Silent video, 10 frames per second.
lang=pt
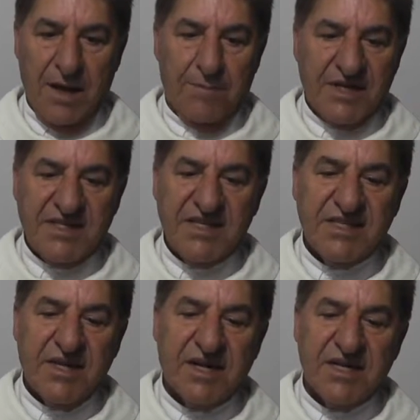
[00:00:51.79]
Mas
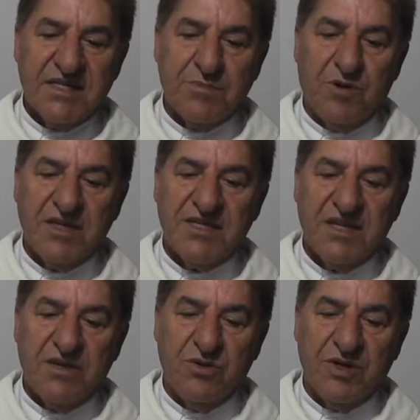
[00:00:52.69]
esta
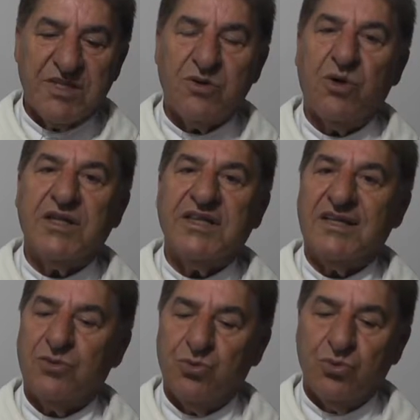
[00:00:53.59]
resposta não
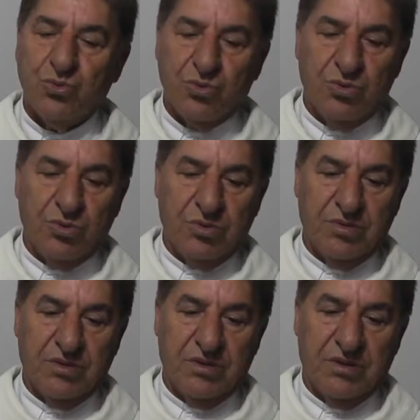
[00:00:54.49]
esgota tudo.
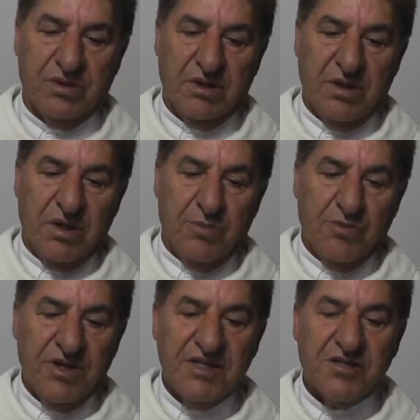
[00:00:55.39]

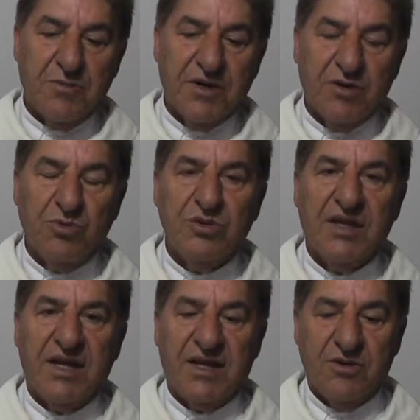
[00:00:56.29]
Por isso
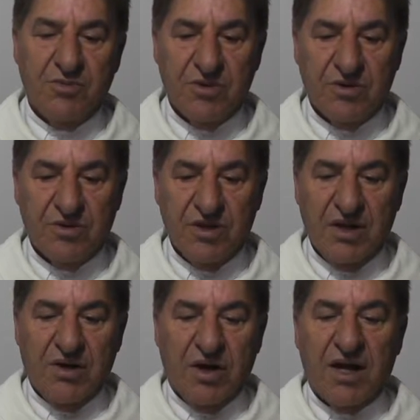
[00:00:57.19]
pergunta na número
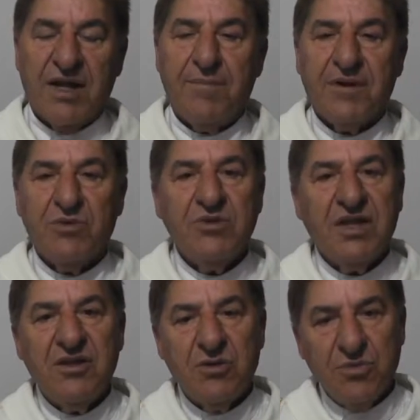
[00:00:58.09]
na
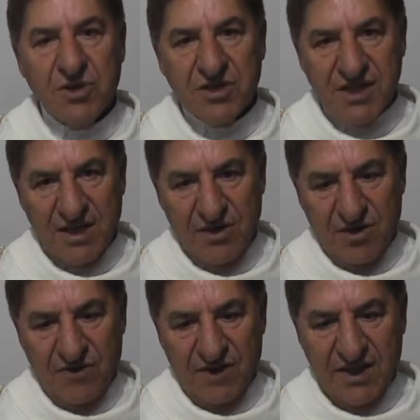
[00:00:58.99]
pergunta de número
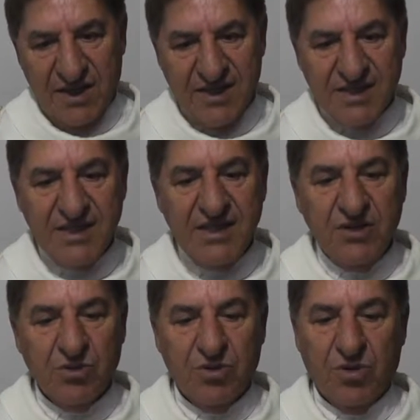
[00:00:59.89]

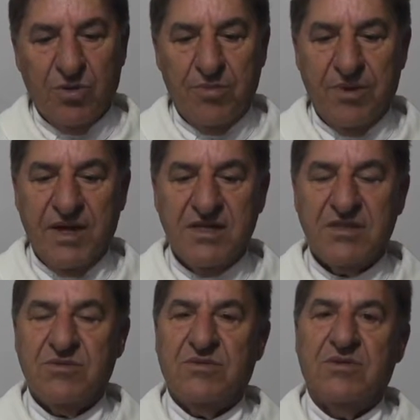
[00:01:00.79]
195 do
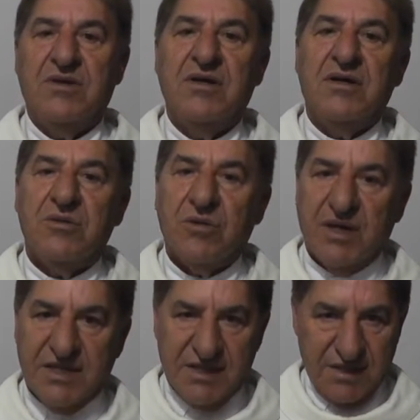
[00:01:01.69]
compêndio, do
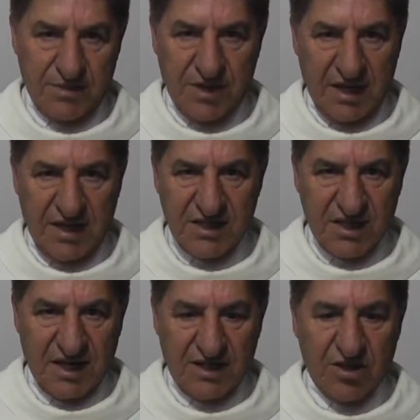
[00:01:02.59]
Catecismo da
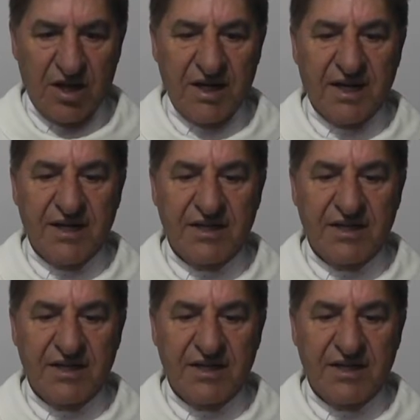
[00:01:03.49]
Igreja Católica, ele